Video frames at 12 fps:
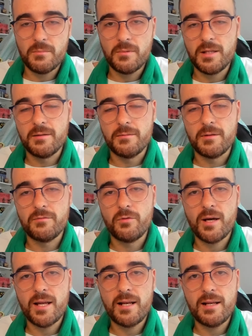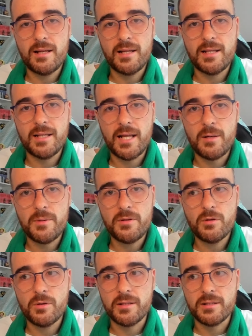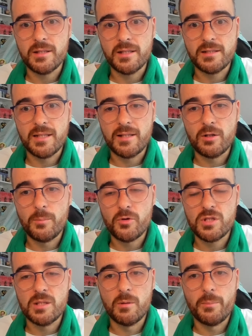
eh, enfocar el, vídeo en, lo positivo.